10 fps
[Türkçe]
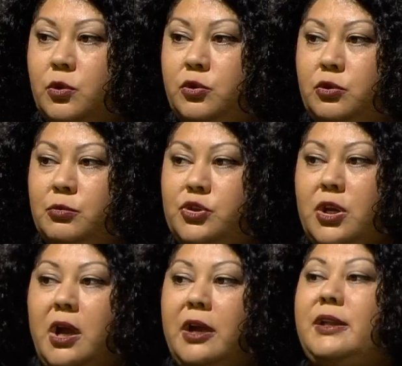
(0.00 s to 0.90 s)
oturmuş
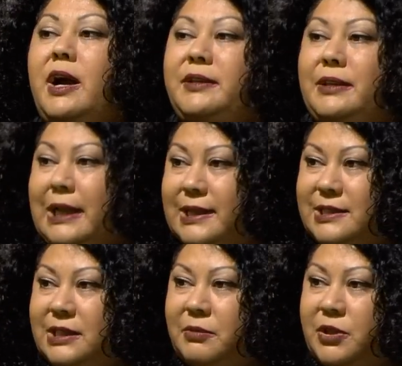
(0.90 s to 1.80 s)
Nadir ile
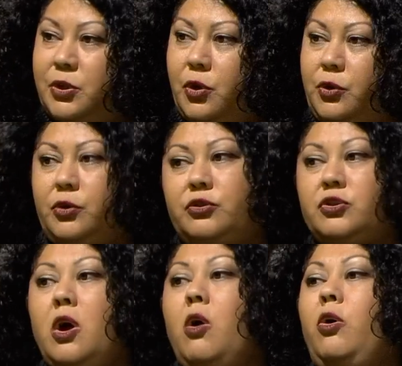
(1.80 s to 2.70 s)
Simin'i görüyoruz.
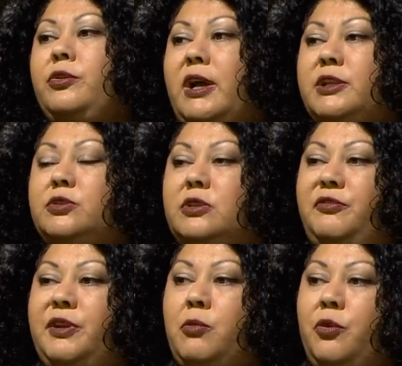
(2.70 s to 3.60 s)
Ondan sonra
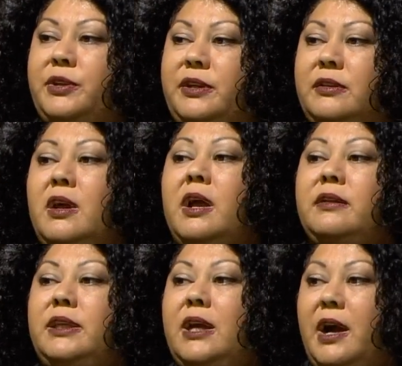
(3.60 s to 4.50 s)
film onların
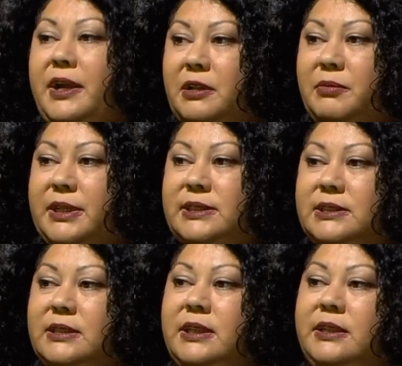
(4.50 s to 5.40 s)
niye ayrılmak
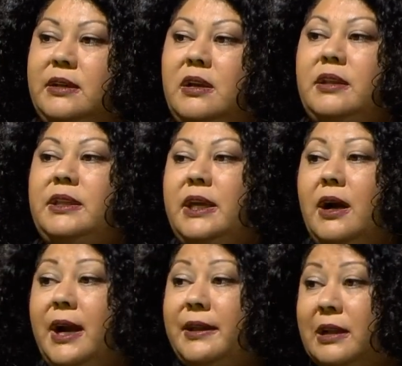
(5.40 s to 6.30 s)
istediğini, niye
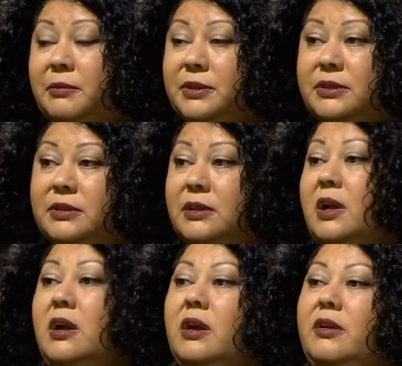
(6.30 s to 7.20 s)
ayrılamadığını,
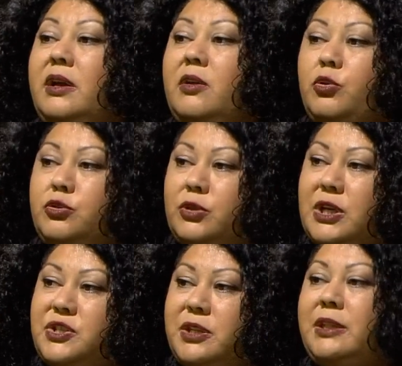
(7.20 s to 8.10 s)
e, o
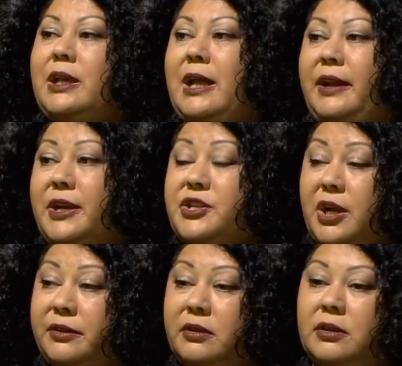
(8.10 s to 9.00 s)
süreçte de neler
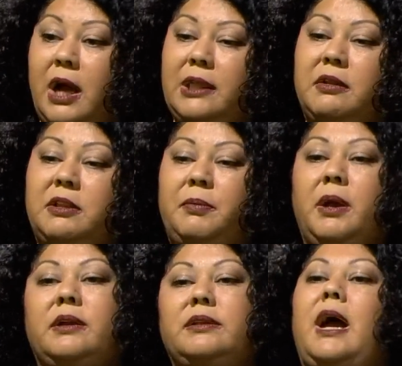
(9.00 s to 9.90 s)
yaşandığını anlatıp
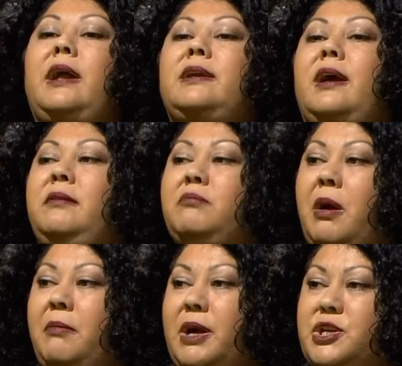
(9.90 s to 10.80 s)
derken
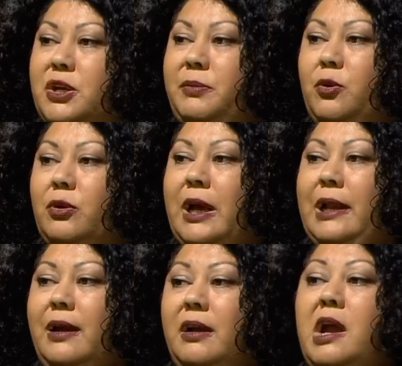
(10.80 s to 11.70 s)
bambaşka bir
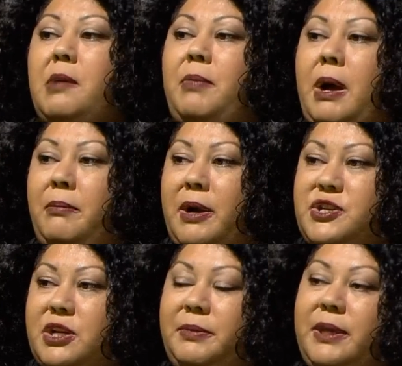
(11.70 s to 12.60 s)
olayla
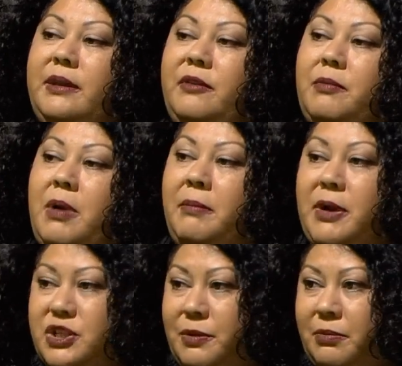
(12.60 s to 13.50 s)
bambaşka bir yere ve
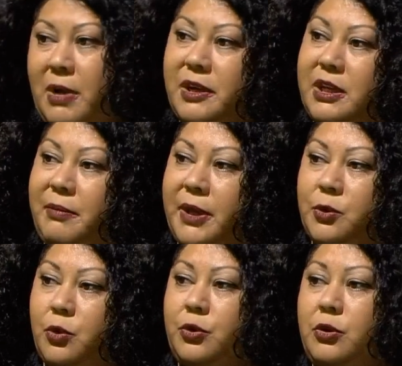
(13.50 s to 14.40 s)
bambaşka bir mahkemeye
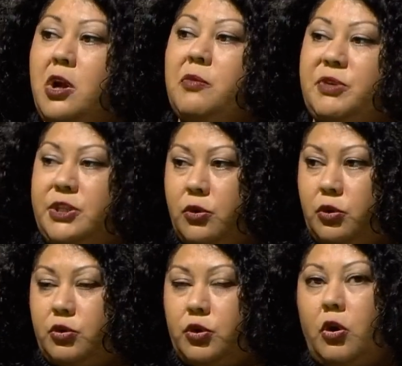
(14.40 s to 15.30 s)
doğru bizi
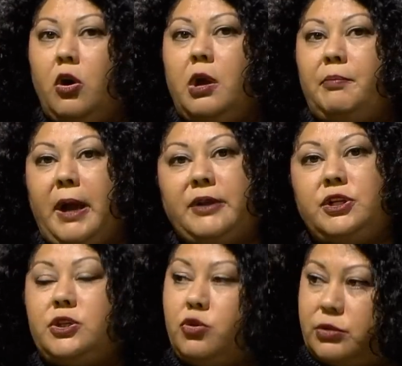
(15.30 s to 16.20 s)
götürüyor.
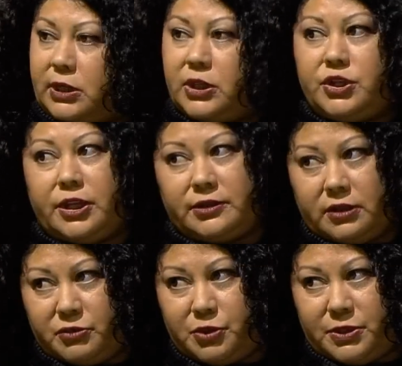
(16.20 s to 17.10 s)
Bence çok zekice
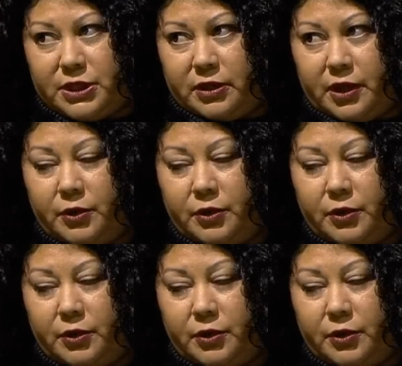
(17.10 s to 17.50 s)
yazılmış bir senaryo.